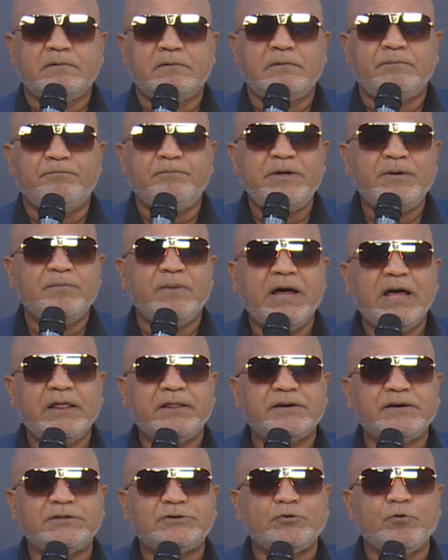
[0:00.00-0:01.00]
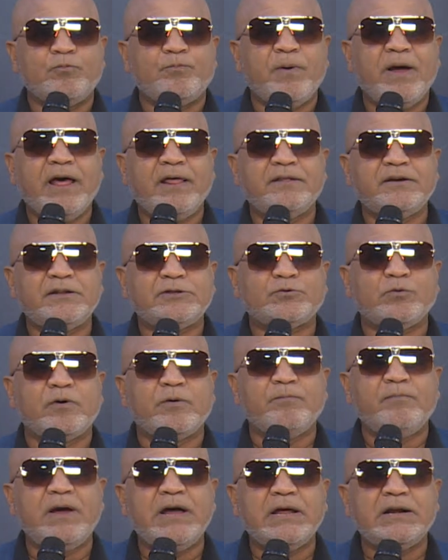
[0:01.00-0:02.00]
Mi madre, tu padre, tu
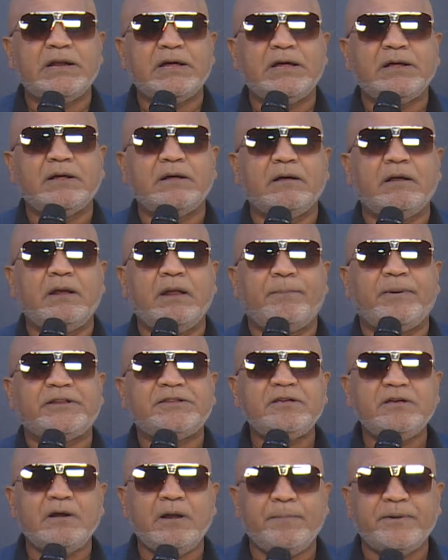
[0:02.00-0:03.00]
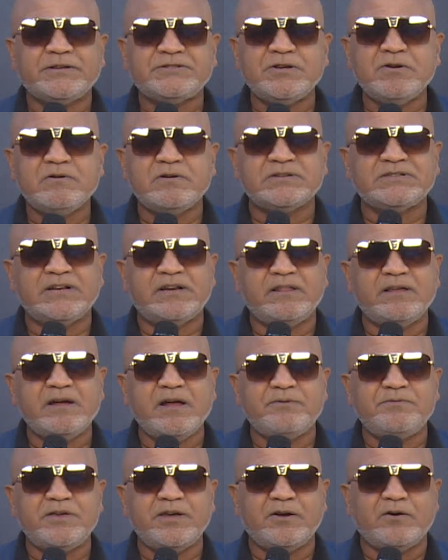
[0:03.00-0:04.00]
hermana, a la patilla la presión que se le den
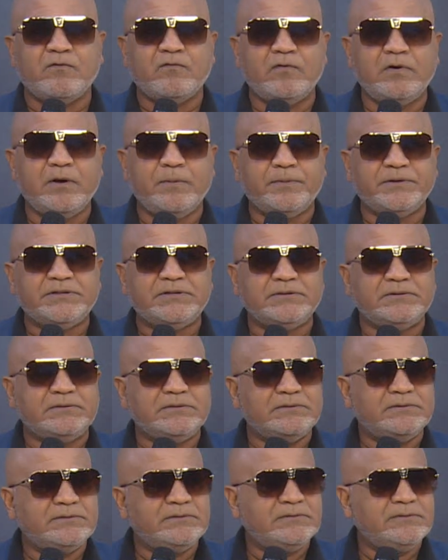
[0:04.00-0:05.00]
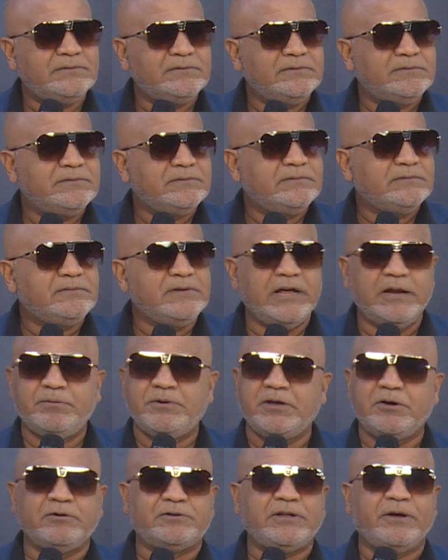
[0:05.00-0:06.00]
al viejo. Ya el
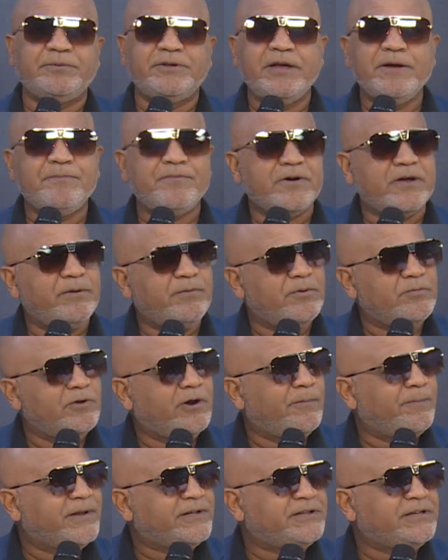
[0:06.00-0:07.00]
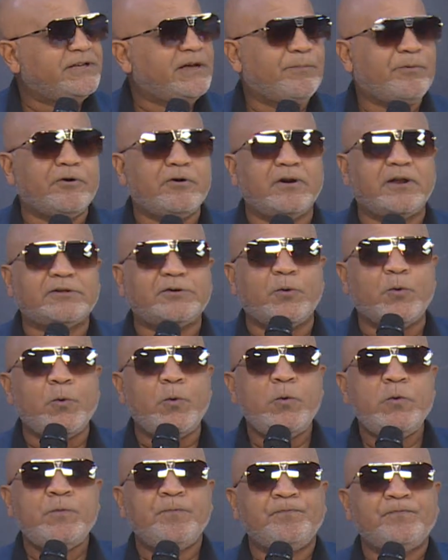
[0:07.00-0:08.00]
viejo está bien porque se bebió la patilla poco rato.
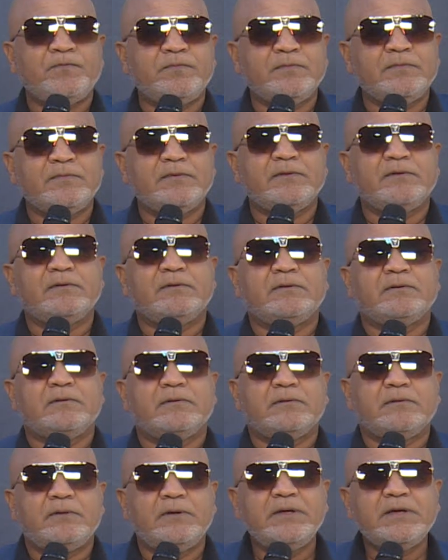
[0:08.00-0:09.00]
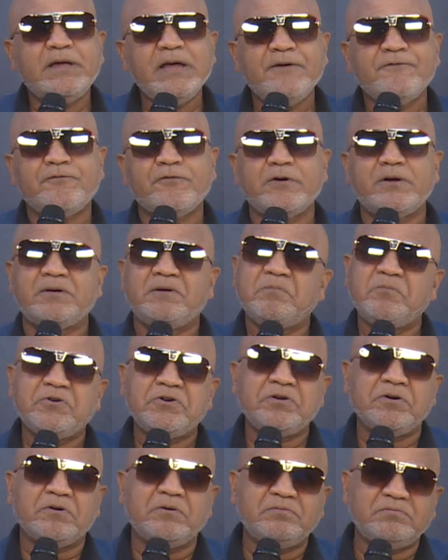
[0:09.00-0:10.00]
¿Y qué fue?
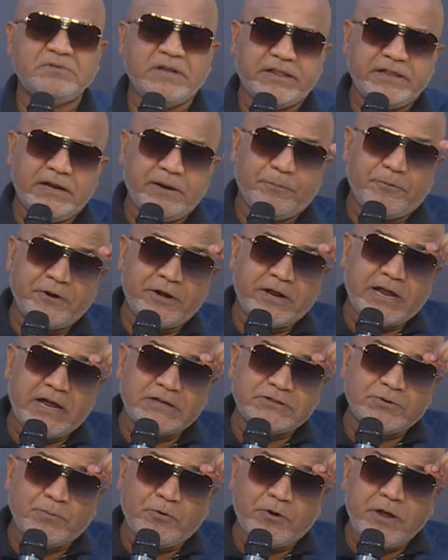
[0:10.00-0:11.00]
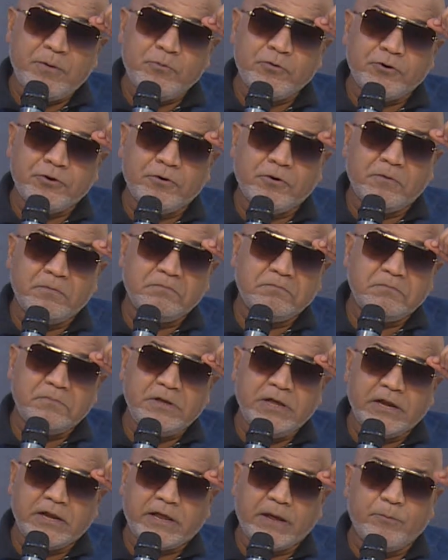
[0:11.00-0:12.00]
Murió. Nadie le pone caso porque murió. Y
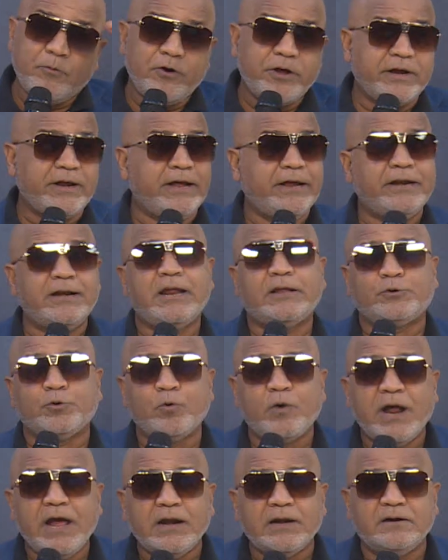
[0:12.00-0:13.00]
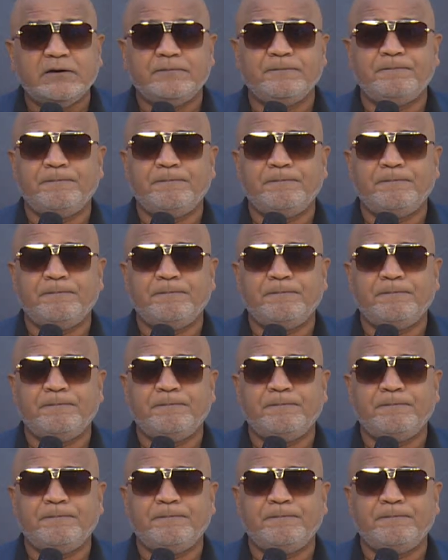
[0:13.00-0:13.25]
el que muere es natural.